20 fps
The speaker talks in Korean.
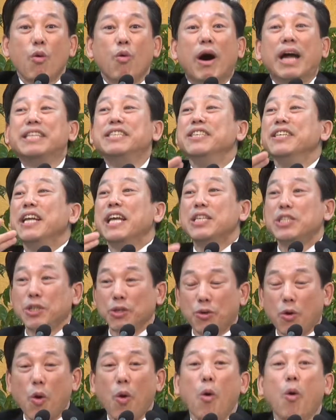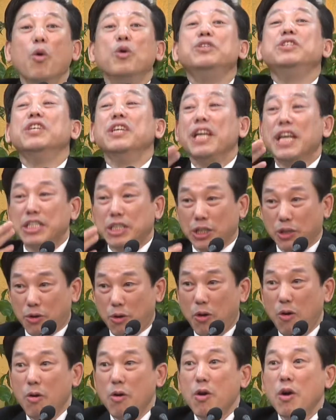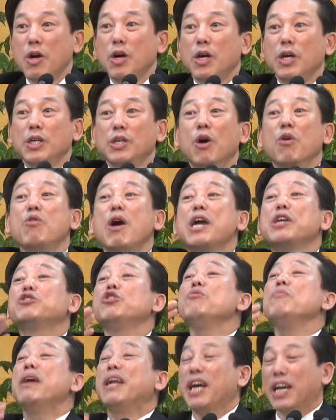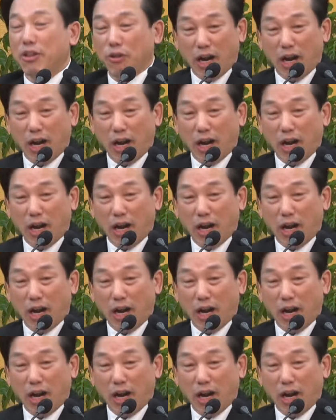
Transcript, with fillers: 완전해지고 온전해지고 영광이 충만하기도.